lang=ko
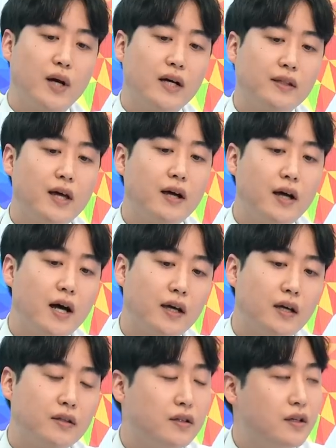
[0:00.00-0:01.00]

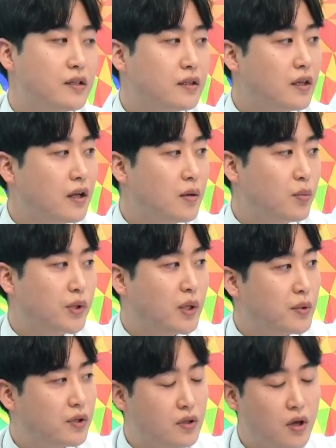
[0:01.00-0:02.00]
황당하게 느낄 때가
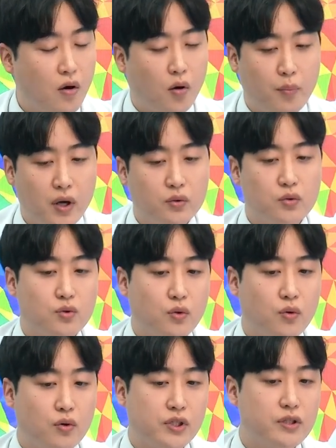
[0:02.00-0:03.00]
뭐냐면 업황도
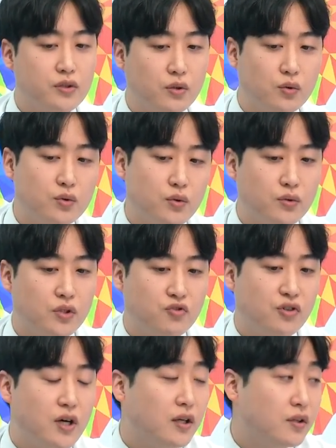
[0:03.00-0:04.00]
좋고 실적도 좋은데
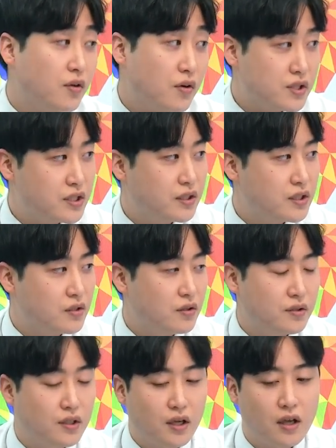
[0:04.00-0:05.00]
주가가 떨어질 때죠.
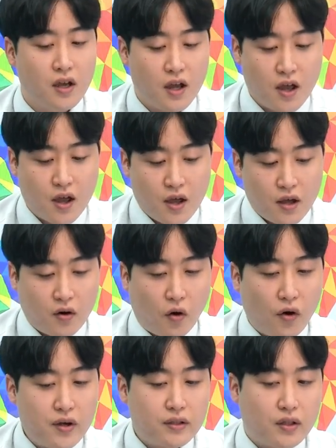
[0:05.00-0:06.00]
맞습니다. 네.
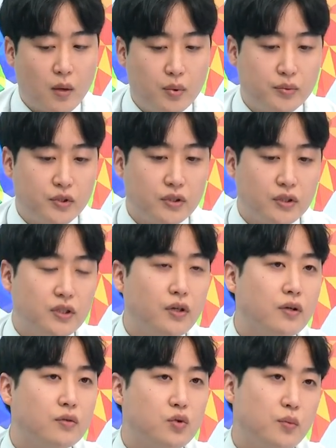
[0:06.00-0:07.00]
거의 대부분
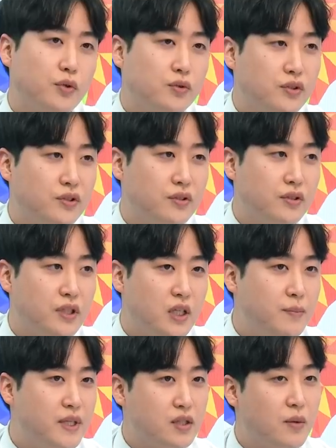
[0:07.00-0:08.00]
그런 종목들은
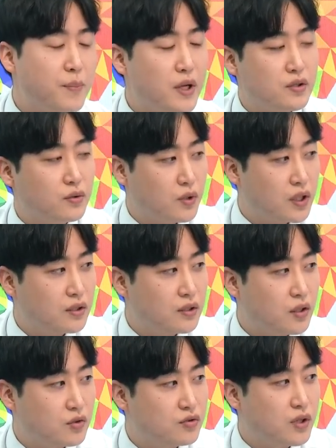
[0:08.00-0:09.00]
이미 선반영된
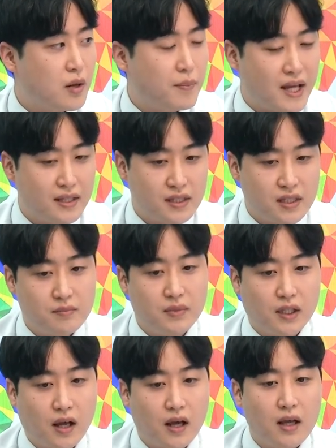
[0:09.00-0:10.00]
경우가
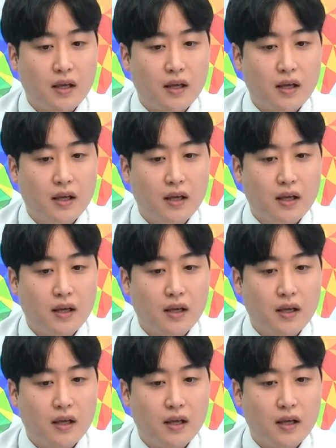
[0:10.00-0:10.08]
많습니다.